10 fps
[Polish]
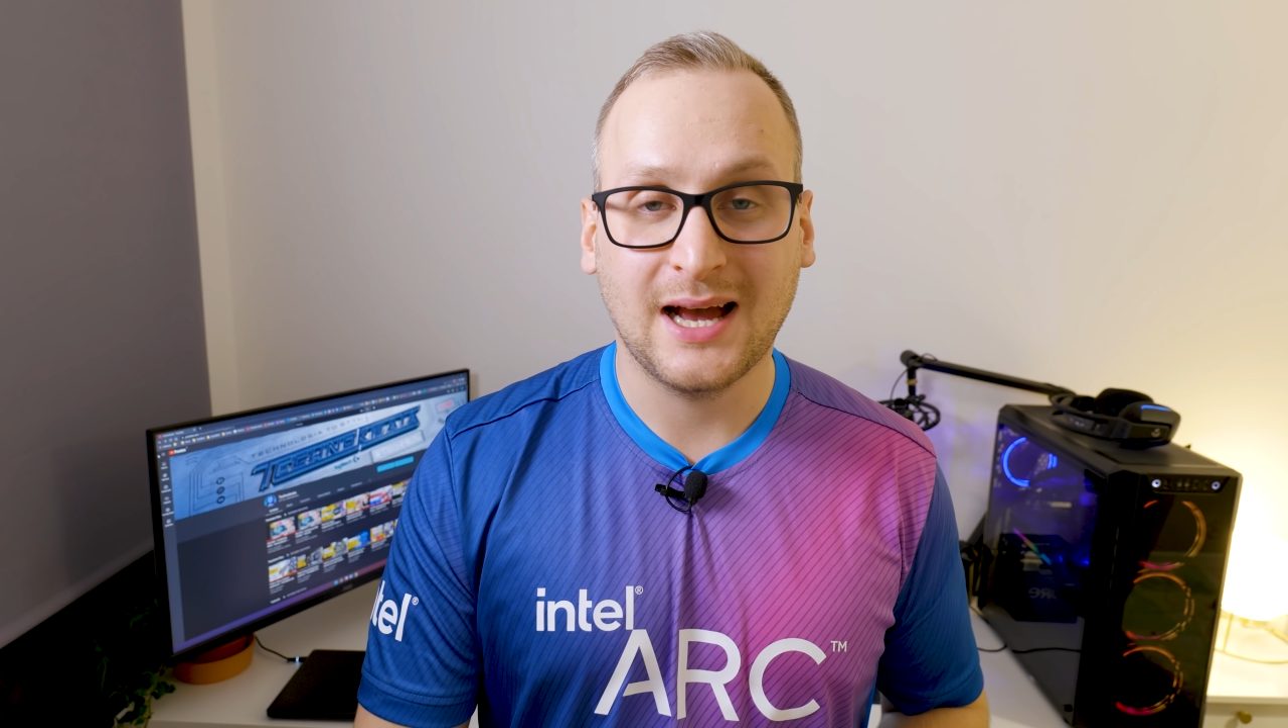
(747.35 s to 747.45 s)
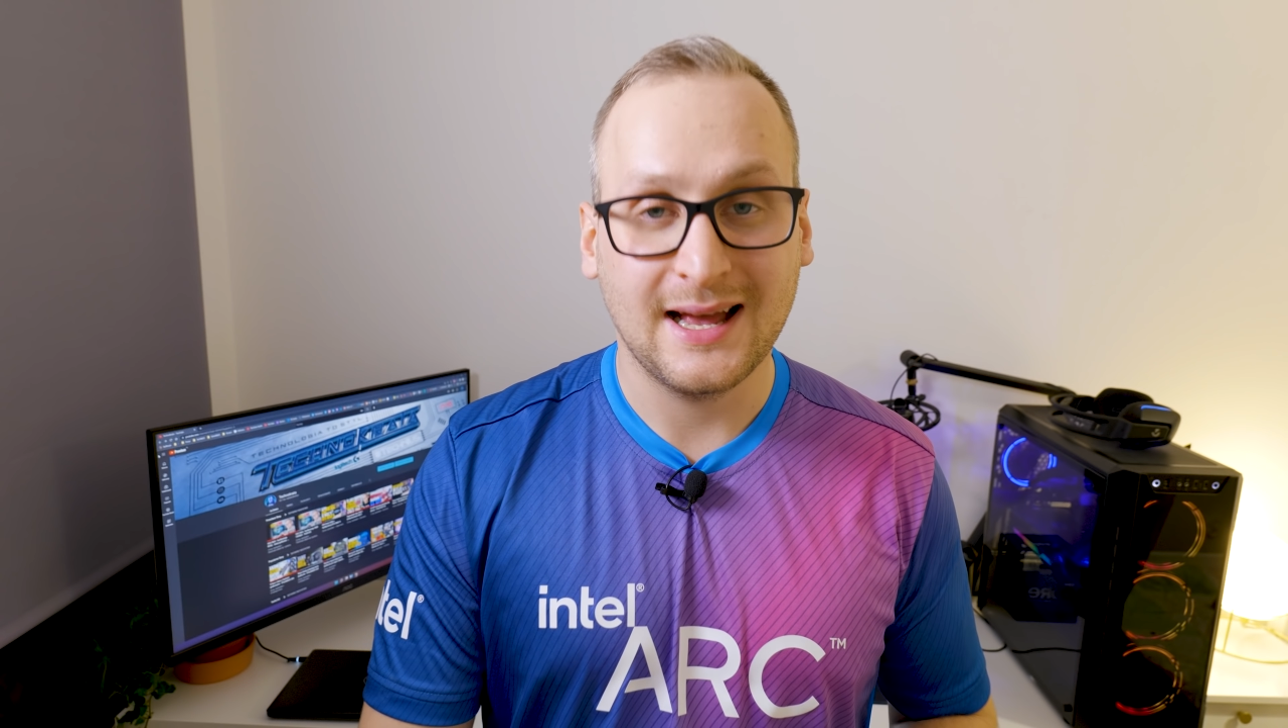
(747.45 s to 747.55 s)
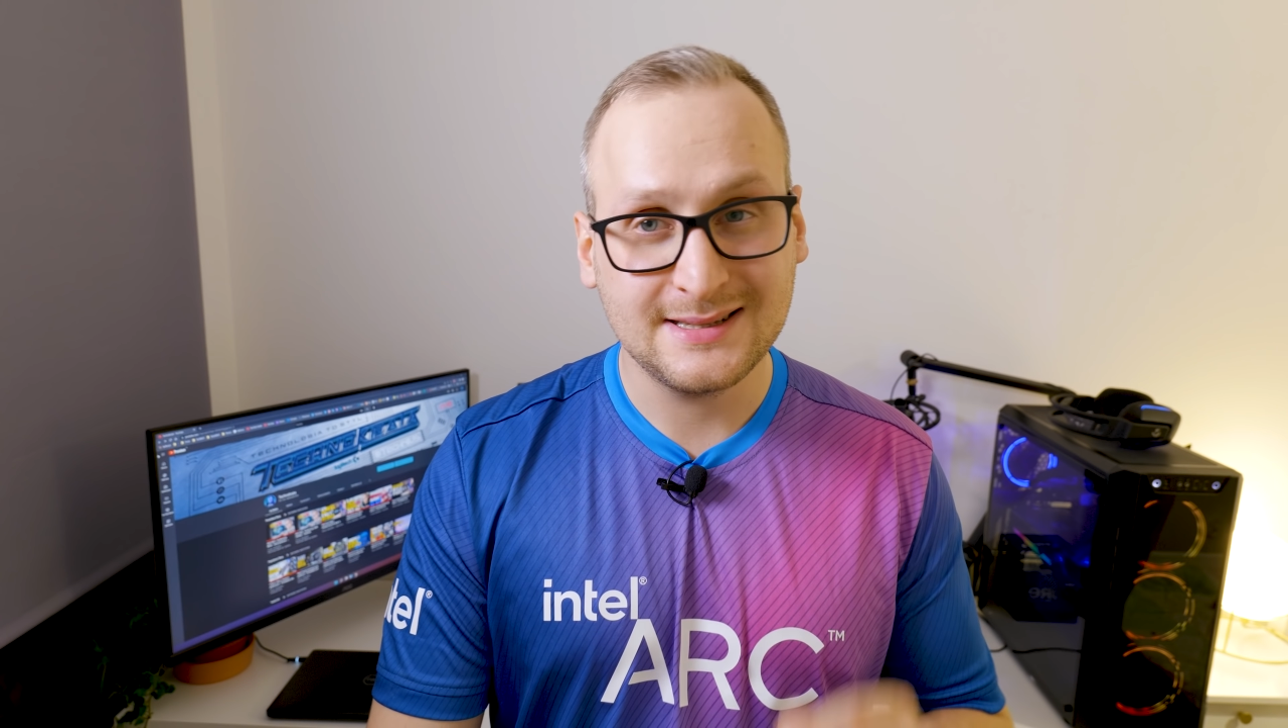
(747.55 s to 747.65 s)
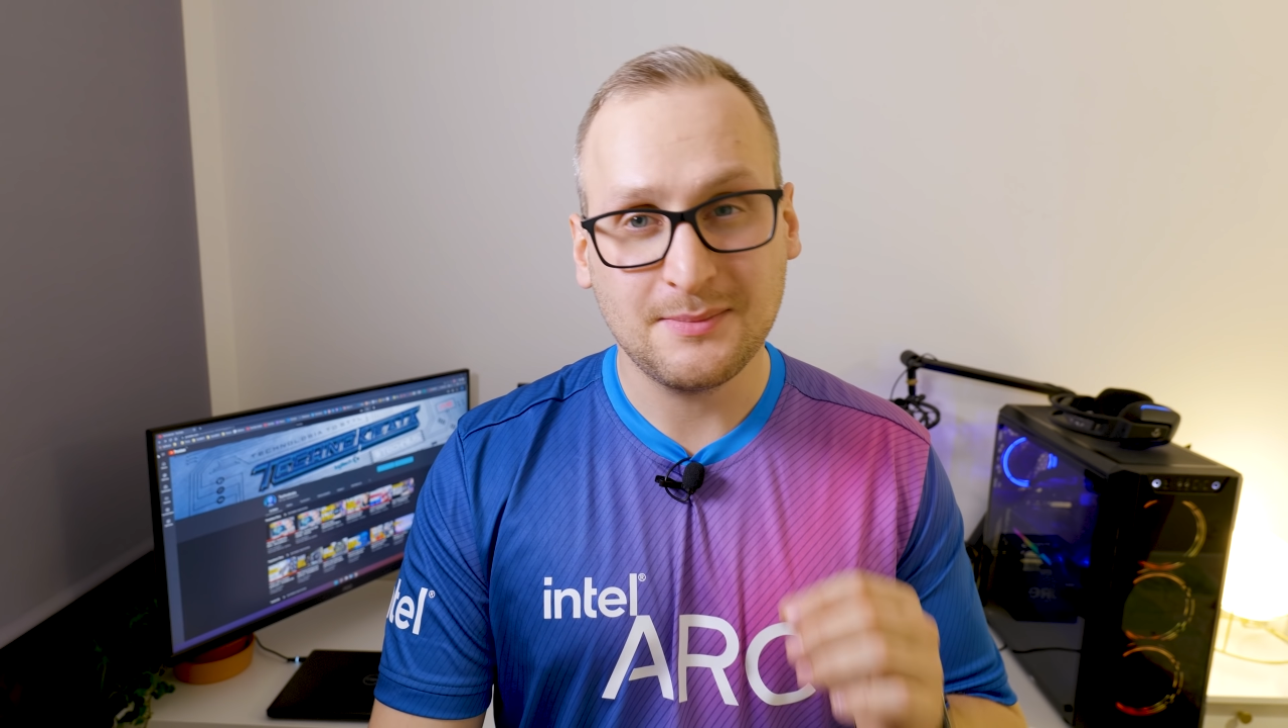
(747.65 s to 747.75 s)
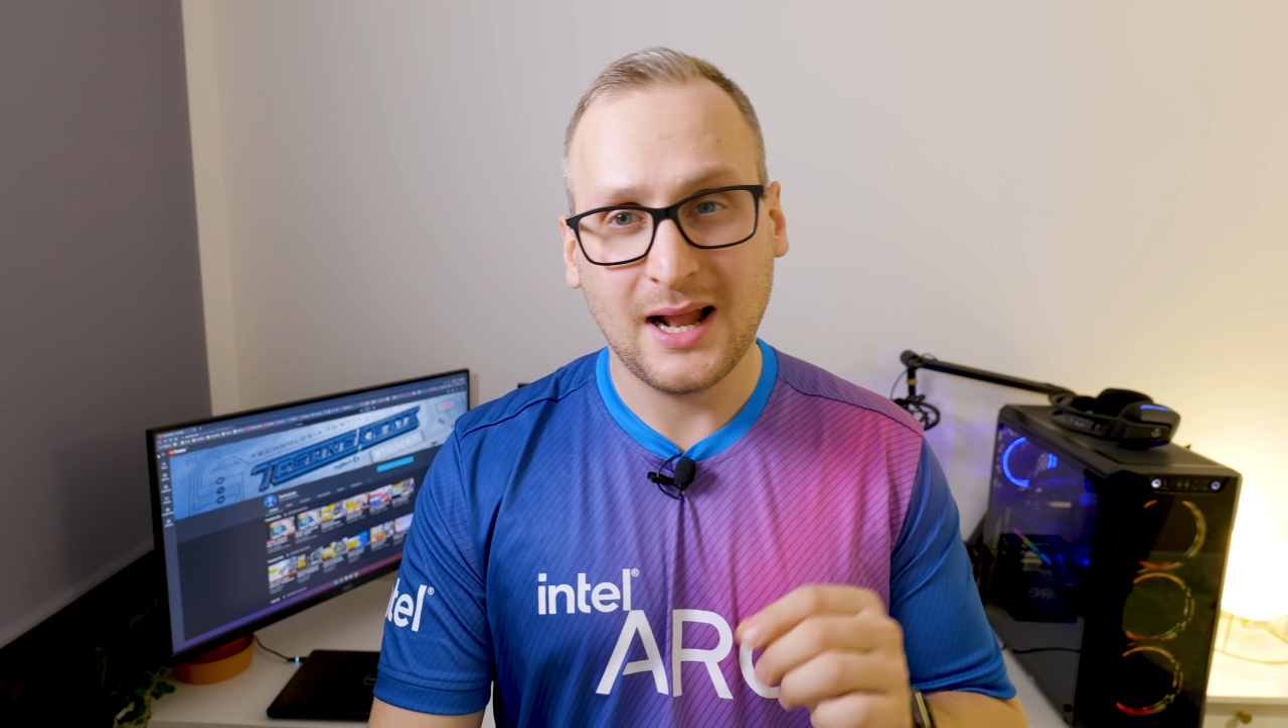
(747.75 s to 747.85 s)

IHS-em,